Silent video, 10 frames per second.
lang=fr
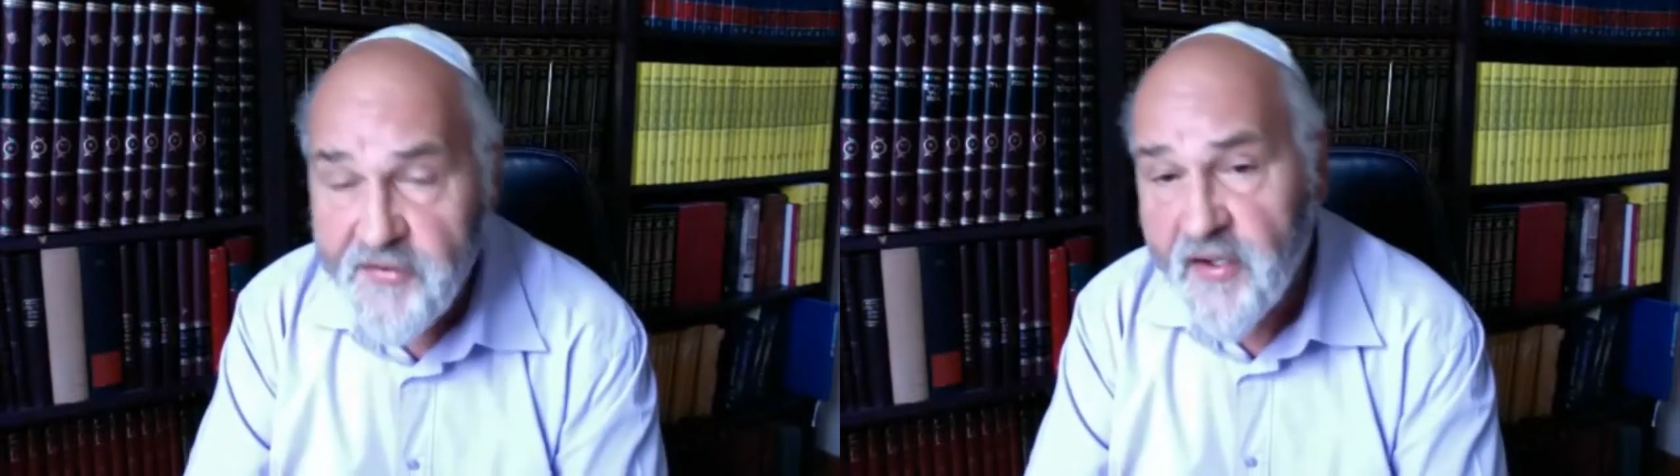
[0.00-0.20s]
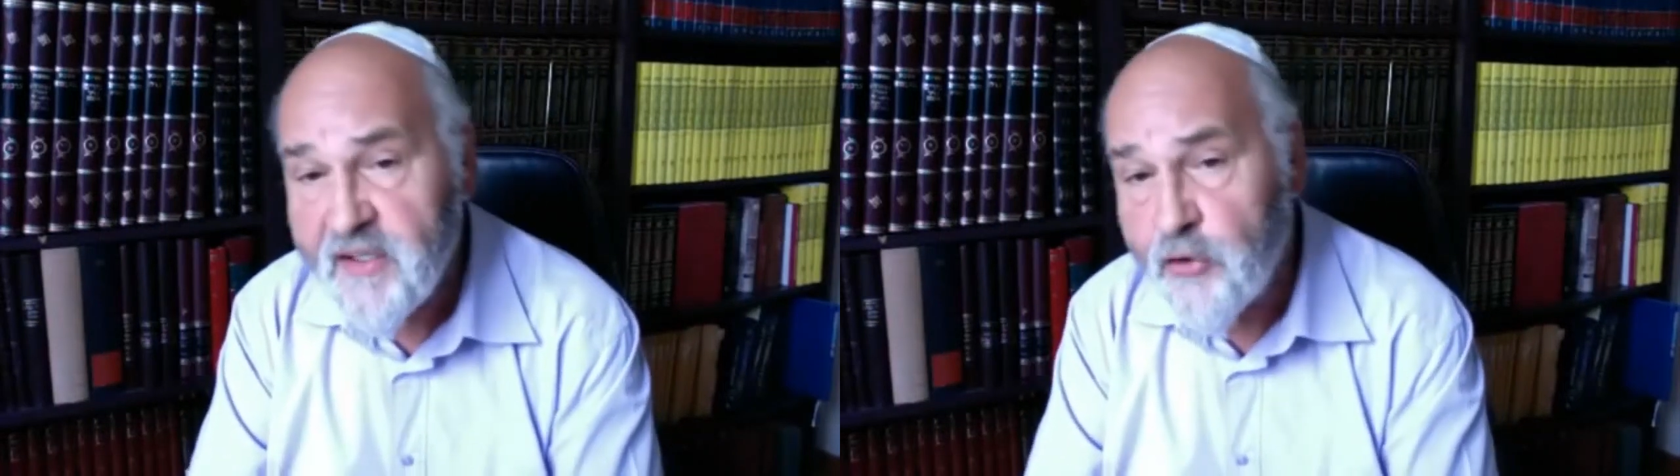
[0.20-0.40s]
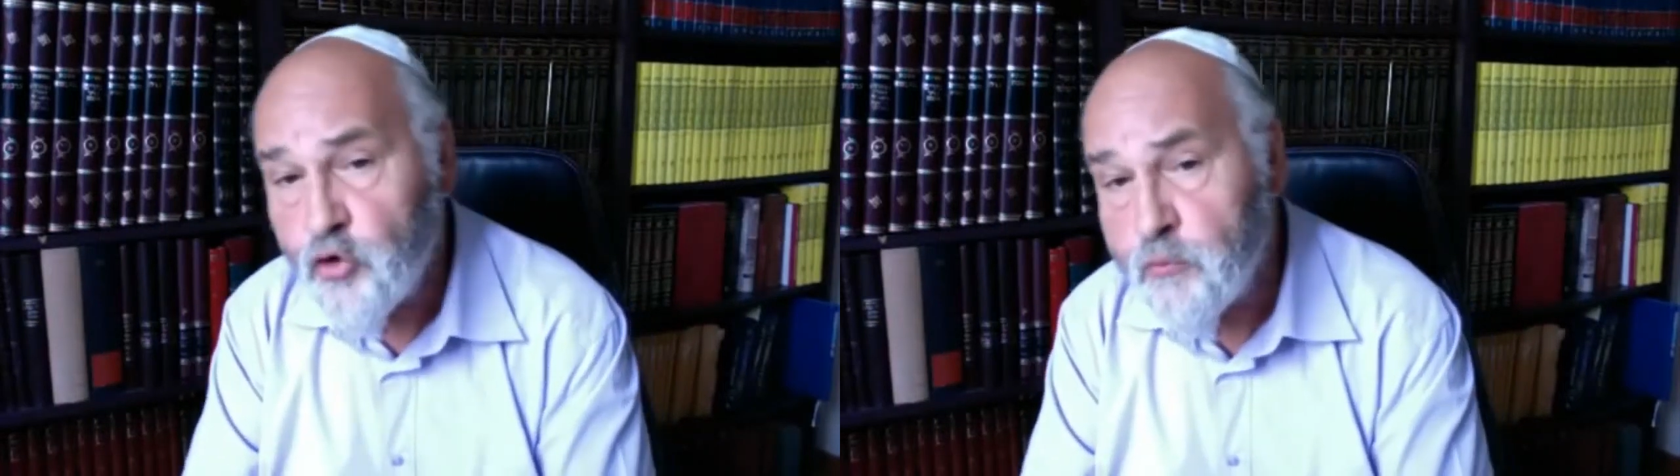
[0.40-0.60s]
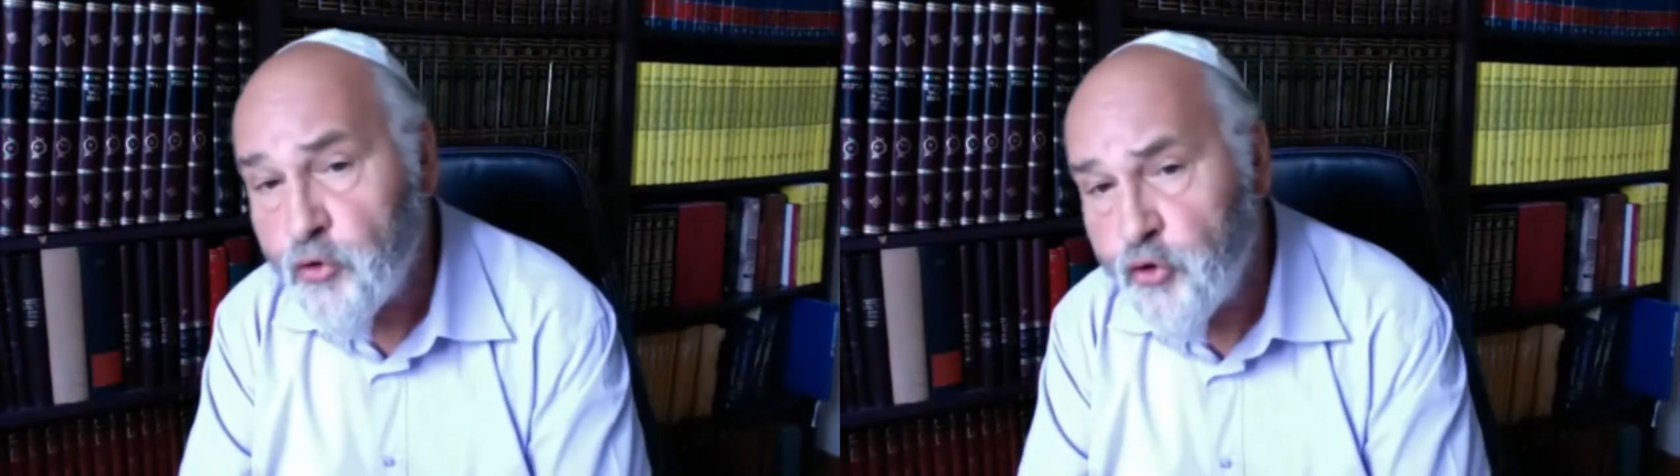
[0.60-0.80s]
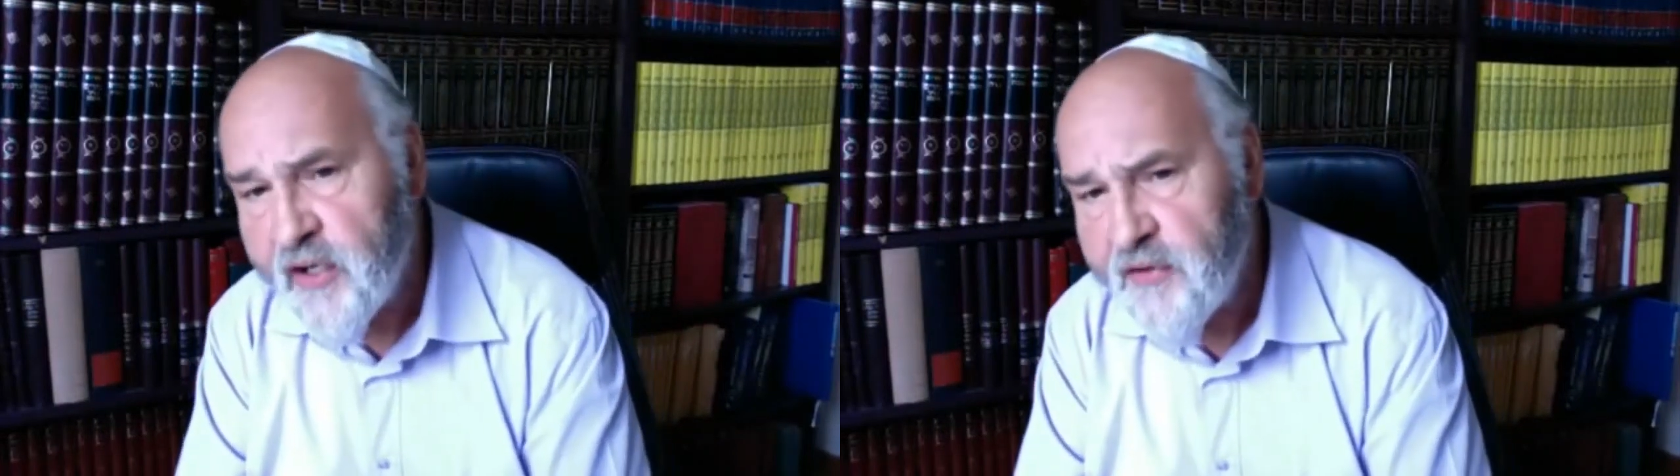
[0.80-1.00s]
certain nombre
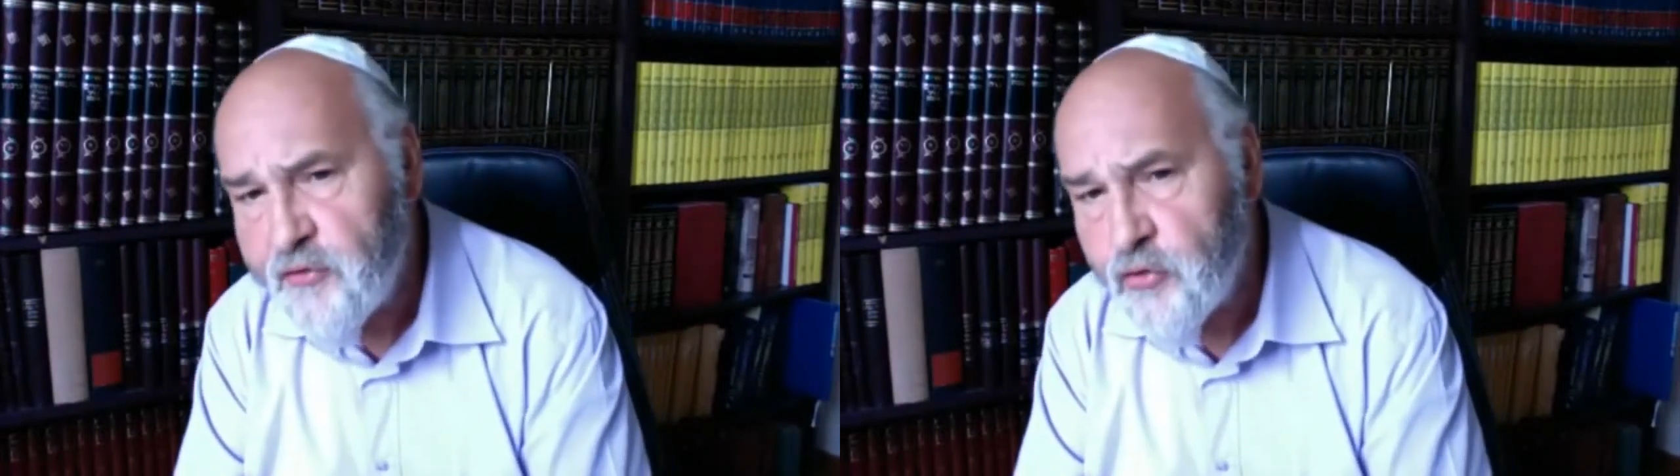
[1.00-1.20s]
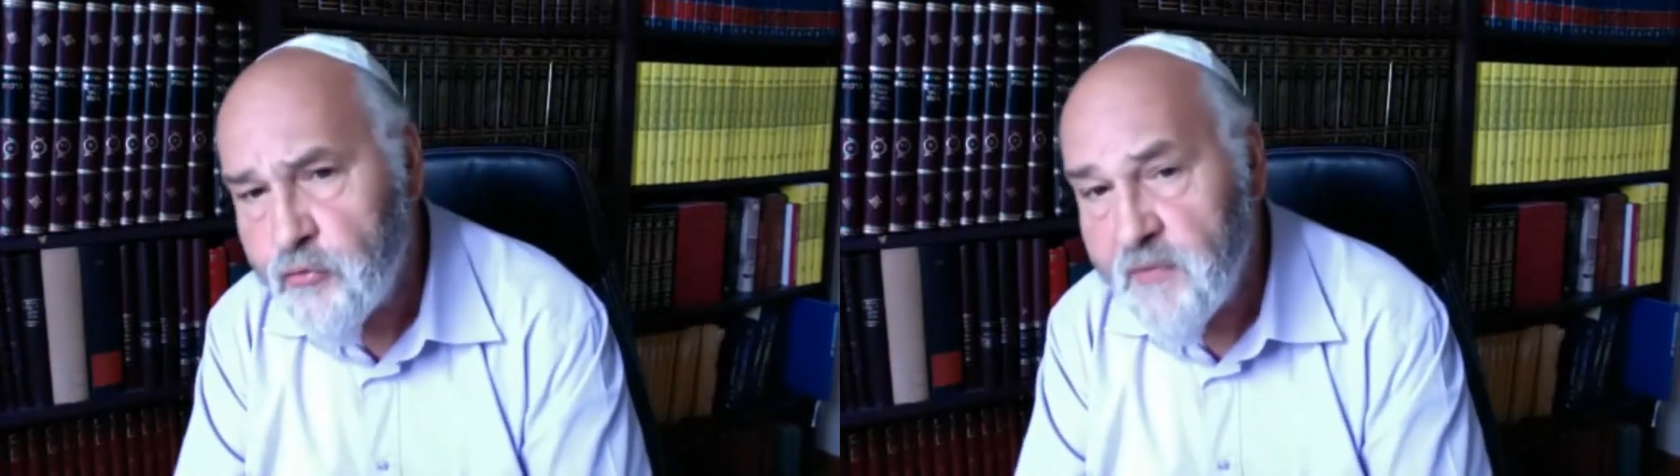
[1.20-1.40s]
de questions,